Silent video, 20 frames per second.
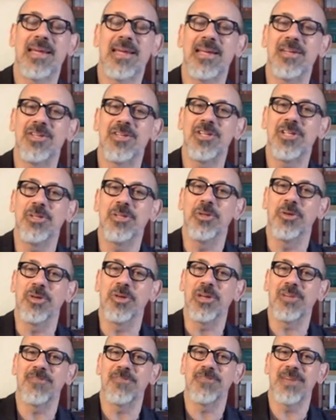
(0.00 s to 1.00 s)
che incidono
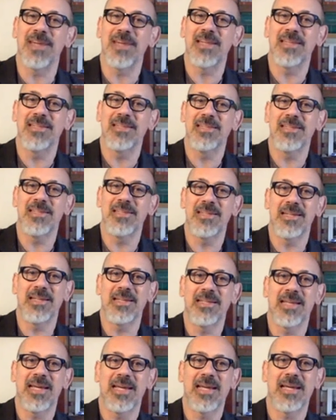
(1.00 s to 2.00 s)
in effetti
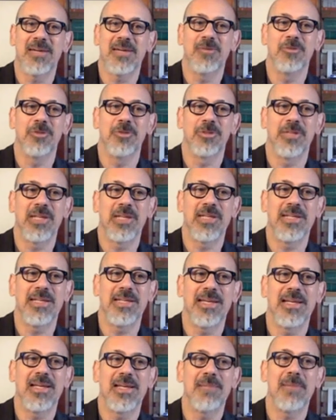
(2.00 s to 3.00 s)
ed è uno
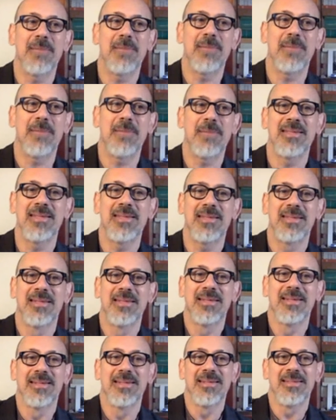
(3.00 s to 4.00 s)
degli
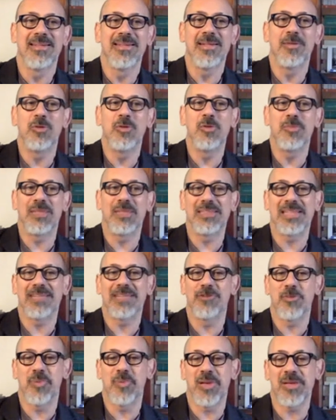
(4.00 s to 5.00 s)
elementi di cui
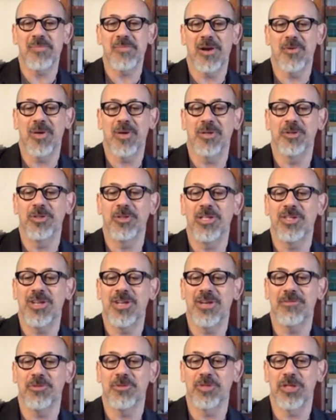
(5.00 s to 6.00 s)
parlavo prima quando
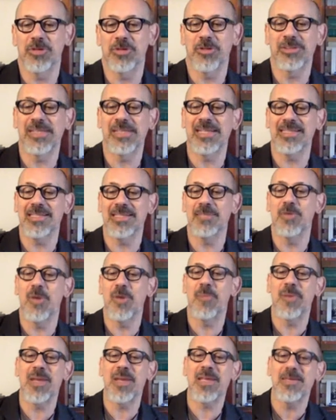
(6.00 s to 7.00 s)
dicevo se tornassimo
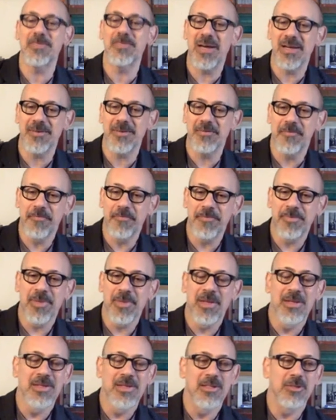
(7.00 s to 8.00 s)
a prima
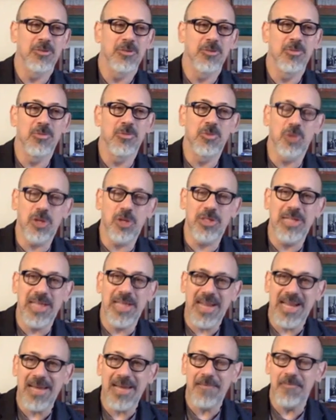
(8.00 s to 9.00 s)

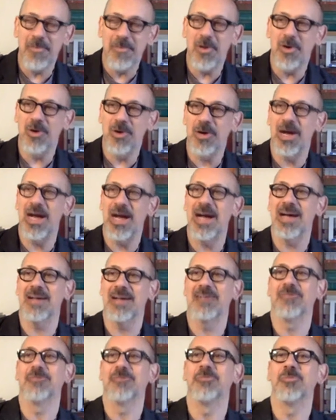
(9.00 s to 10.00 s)
torneremmo
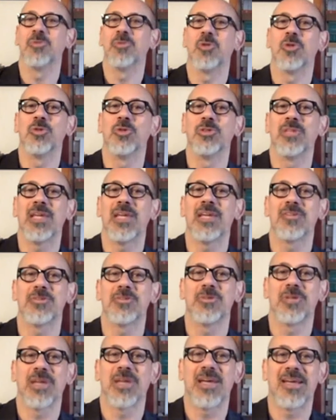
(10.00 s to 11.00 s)
a un
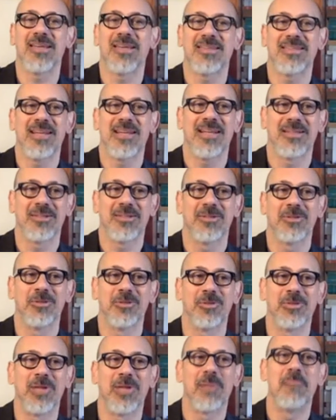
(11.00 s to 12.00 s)
contesto che è stato
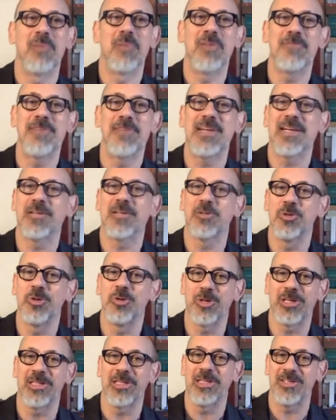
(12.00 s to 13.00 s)
un
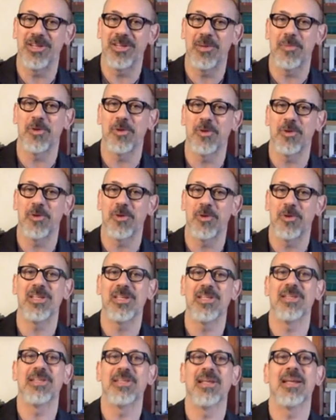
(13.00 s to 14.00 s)
amplificatore, diciamo
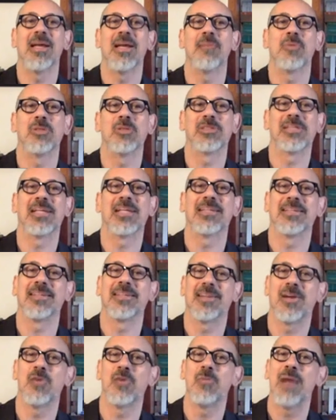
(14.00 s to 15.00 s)
così, della
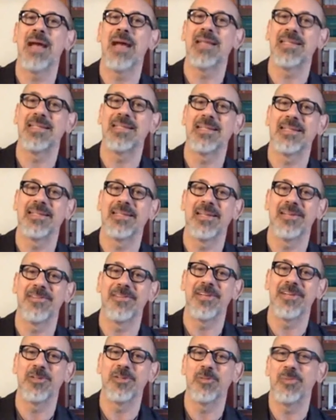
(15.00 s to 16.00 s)
portata traumatica
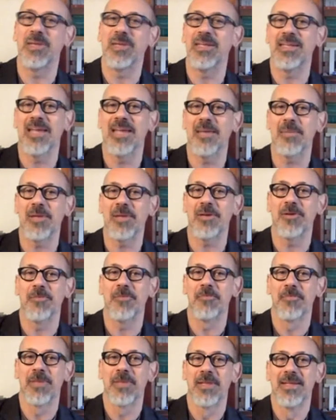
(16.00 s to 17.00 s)
dell'evento pandemico.
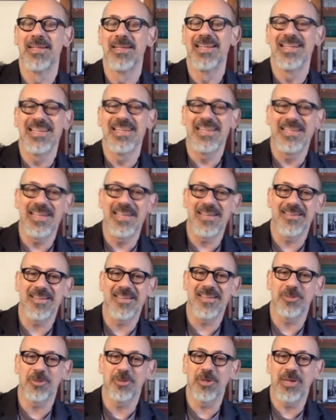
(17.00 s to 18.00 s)
Nel
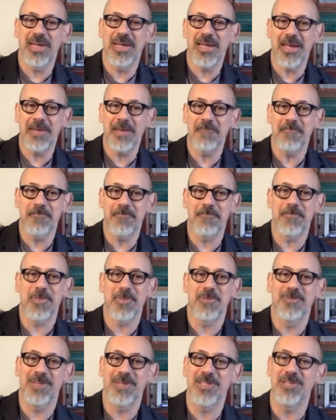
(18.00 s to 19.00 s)
senso che
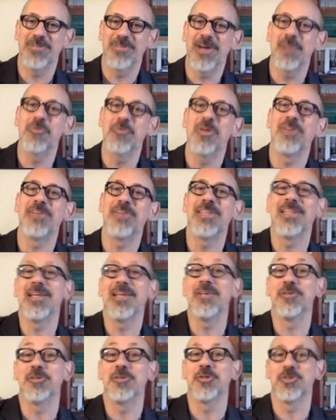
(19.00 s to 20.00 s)
facevamo una vita
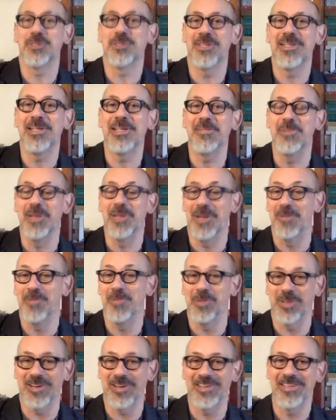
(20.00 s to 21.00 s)
insostenibile,
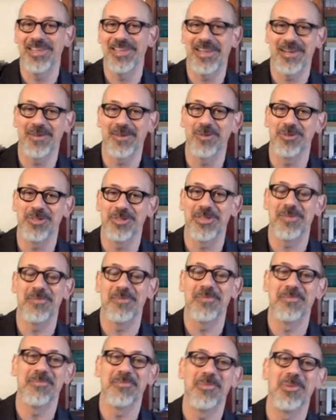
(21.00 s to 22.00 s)
potrei dire così
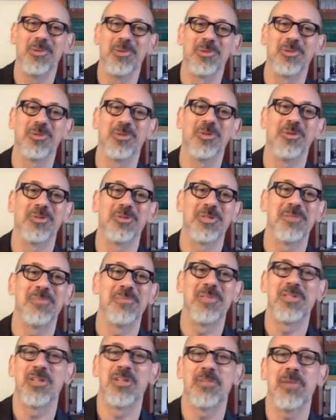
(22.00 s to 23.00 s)
molto
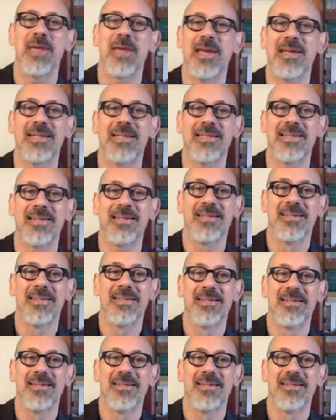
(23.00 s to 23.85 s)
semplicemente